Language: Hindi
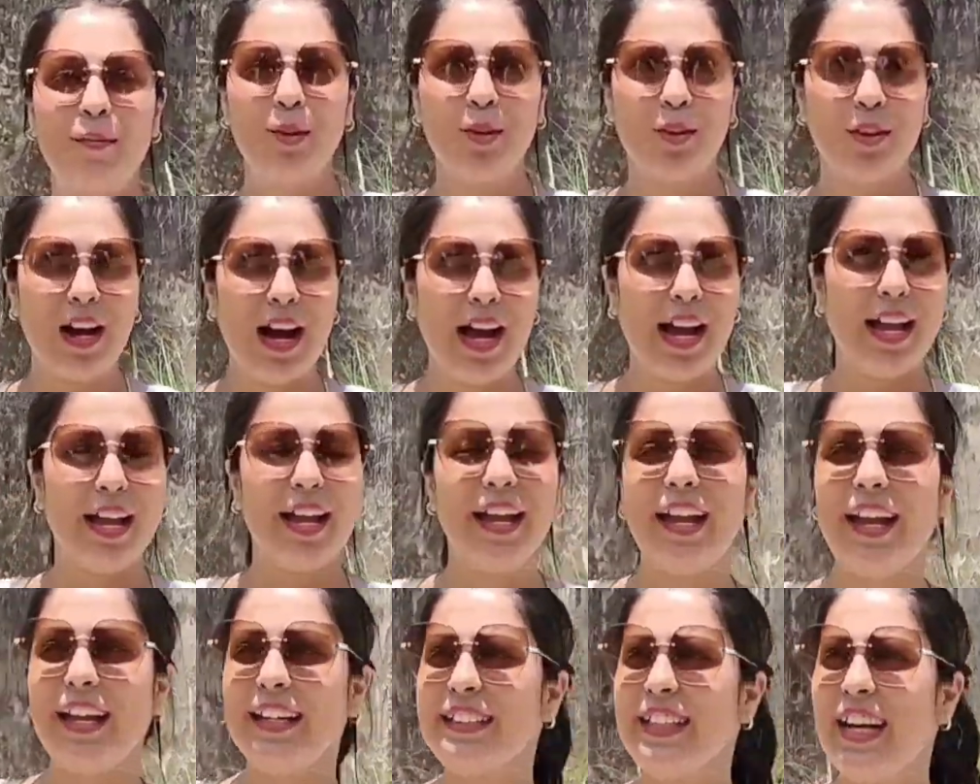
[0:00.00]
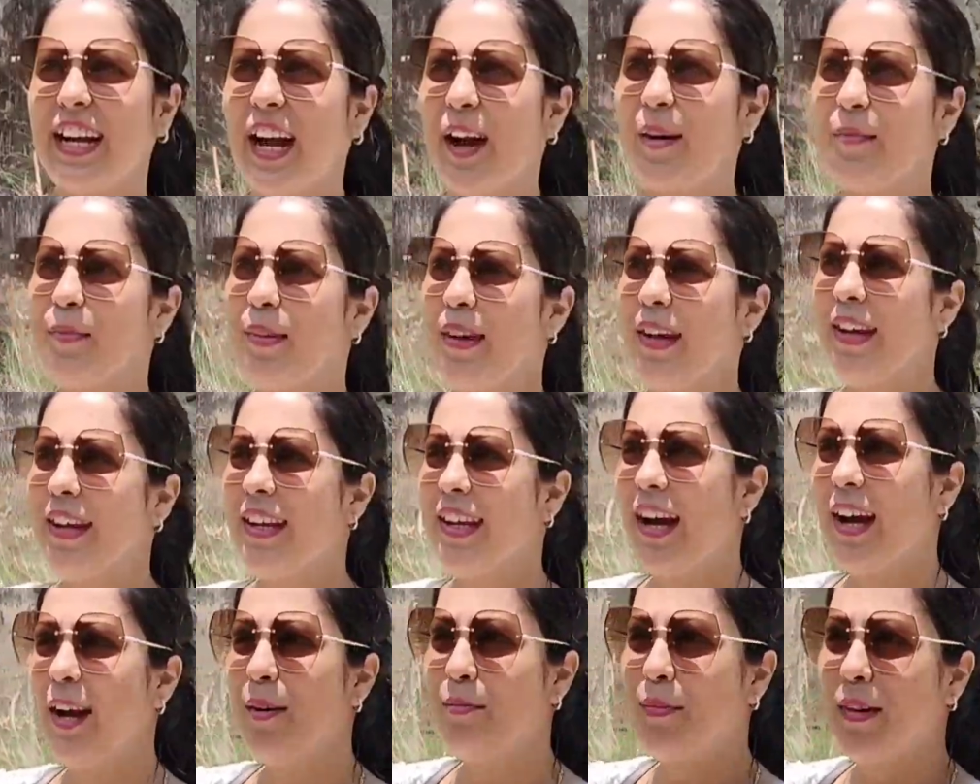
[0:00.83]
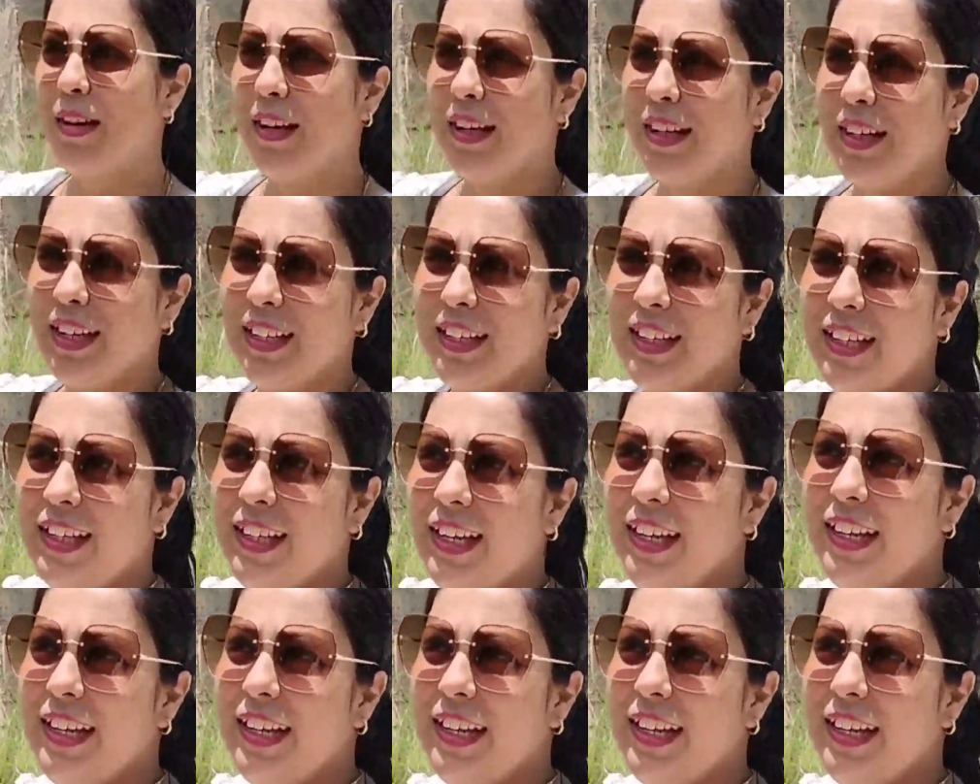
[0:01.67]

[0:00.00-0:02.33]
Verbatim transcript: लोग आए हैं एक जगह पे यहाँ पे ये देखिए